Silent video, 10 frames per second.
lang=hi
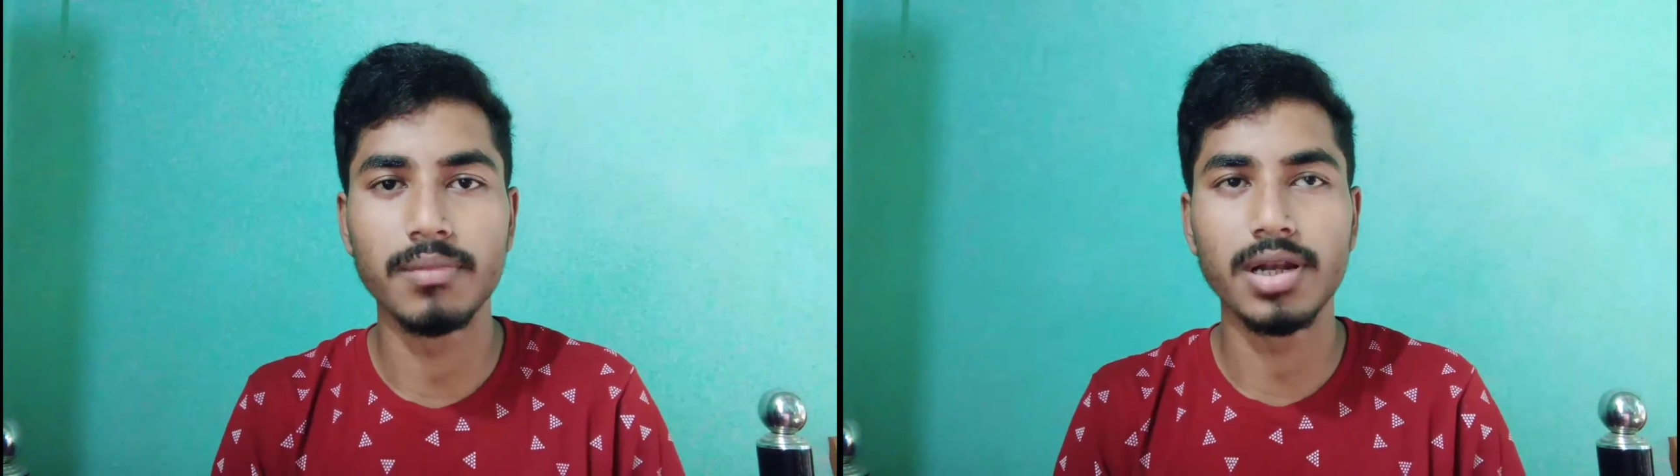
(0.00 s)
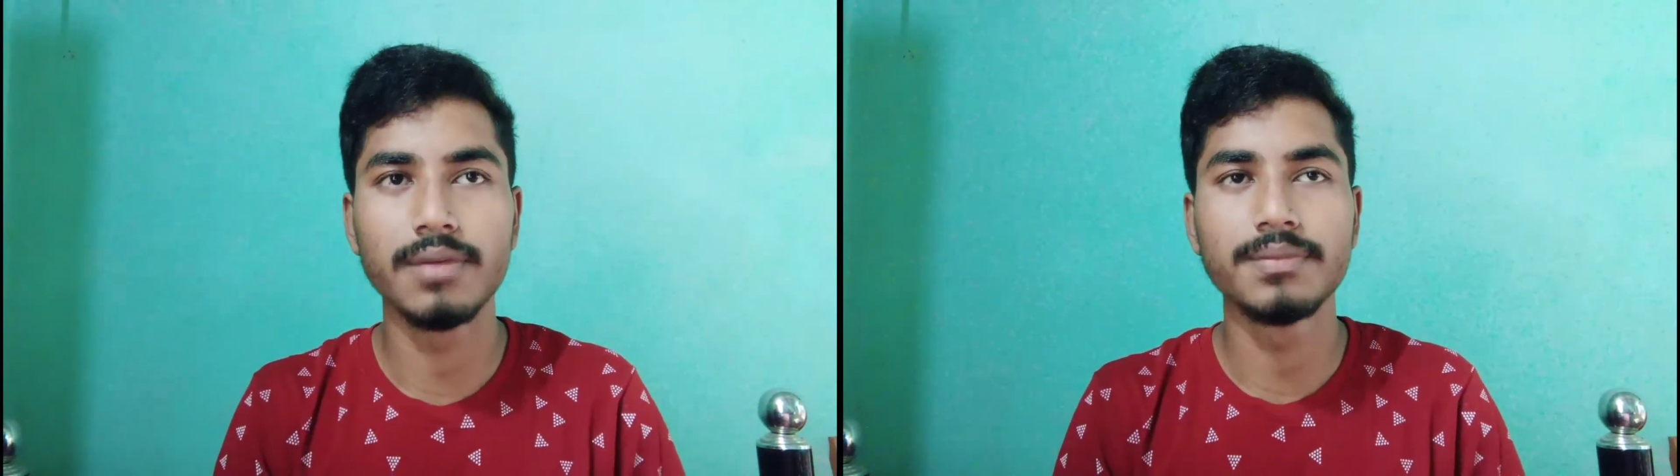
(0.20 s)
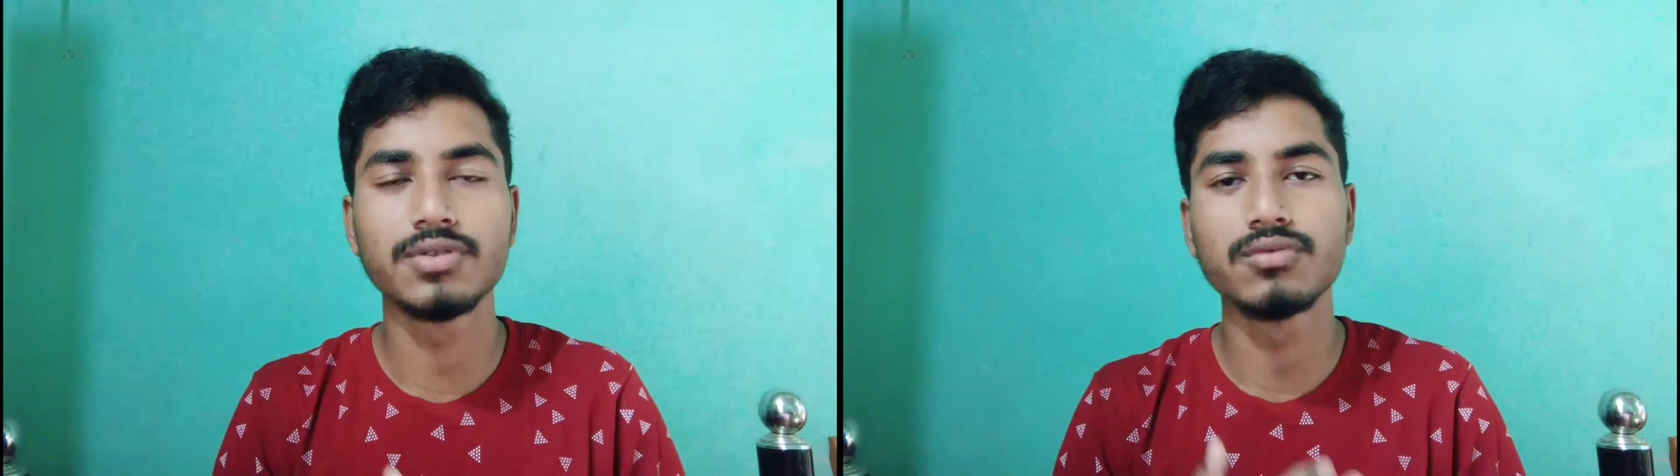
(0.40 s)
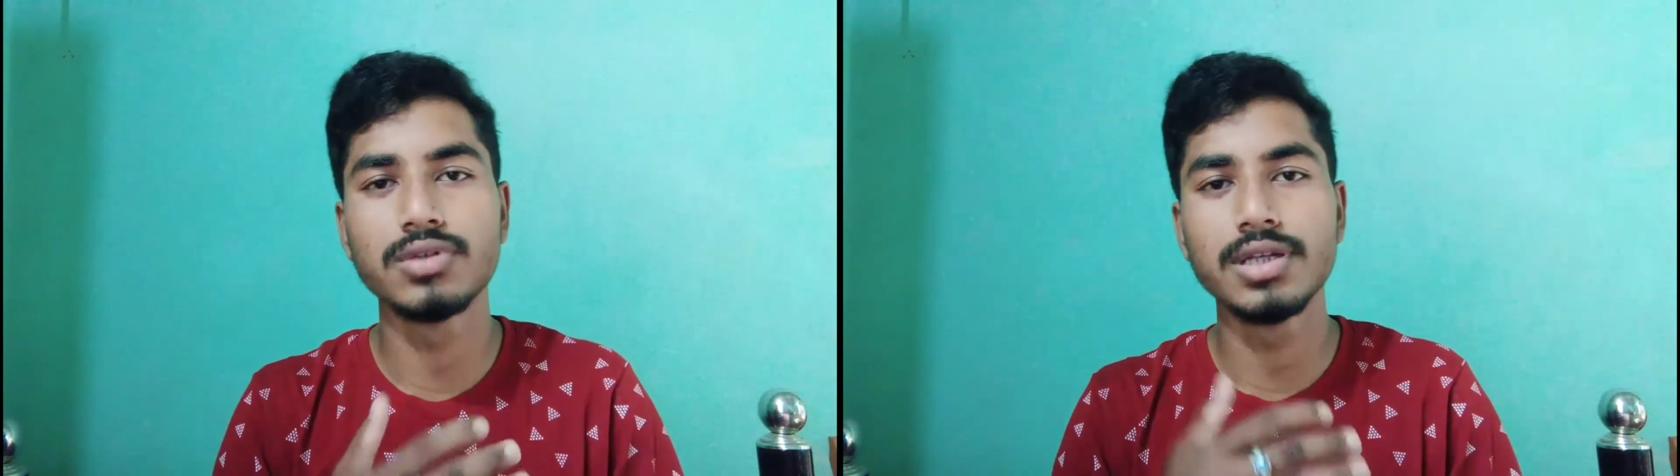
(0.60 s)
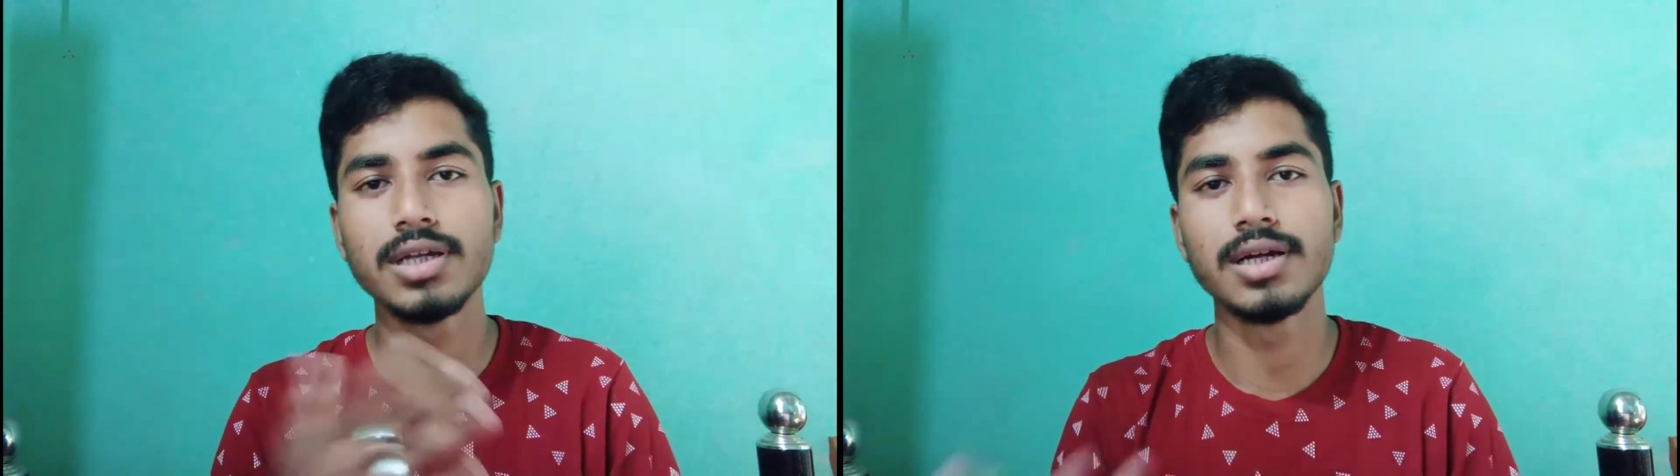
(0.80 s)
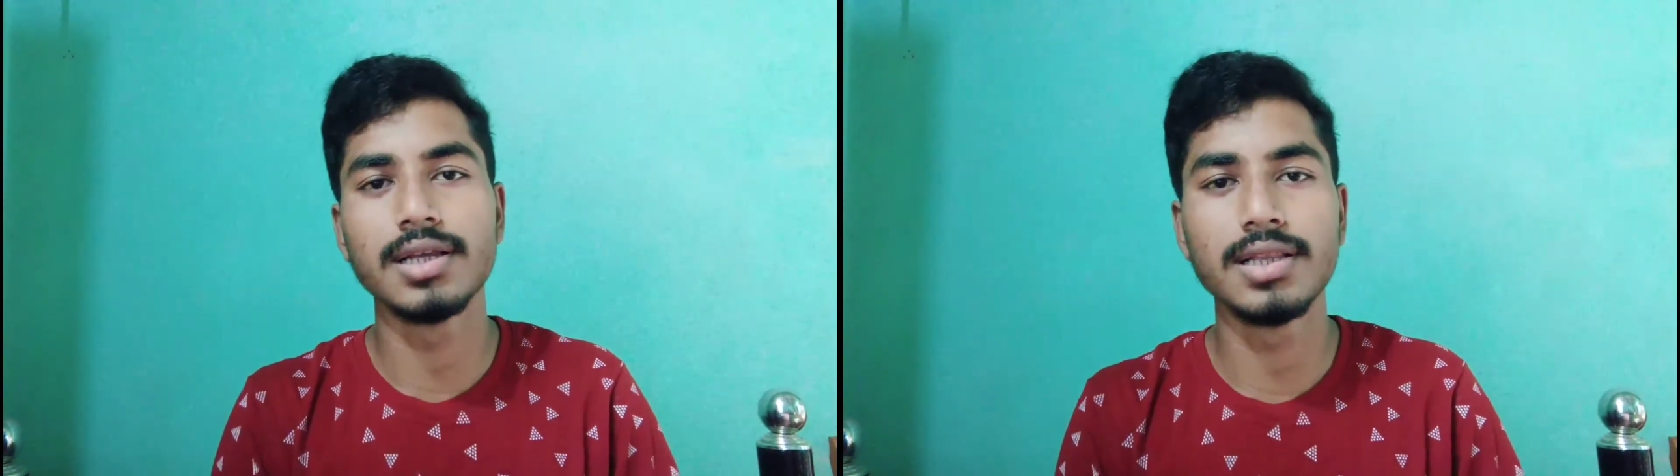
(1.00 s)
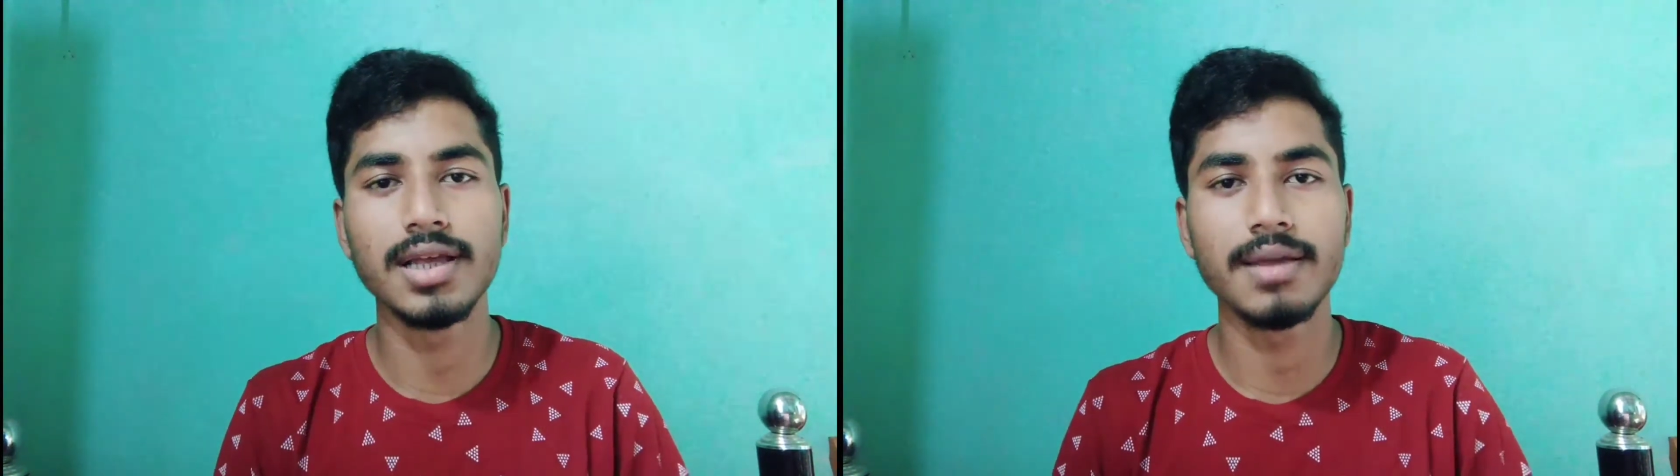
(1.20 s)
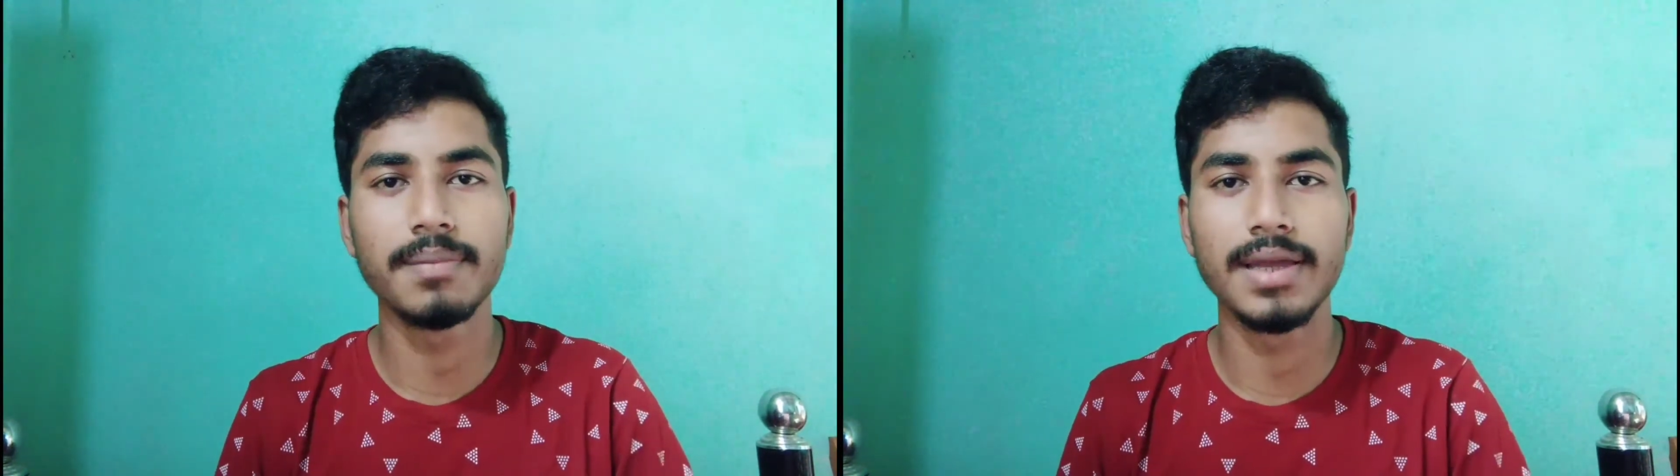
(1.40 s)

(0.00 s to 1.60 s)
मतलब स्कूटी खरीदने के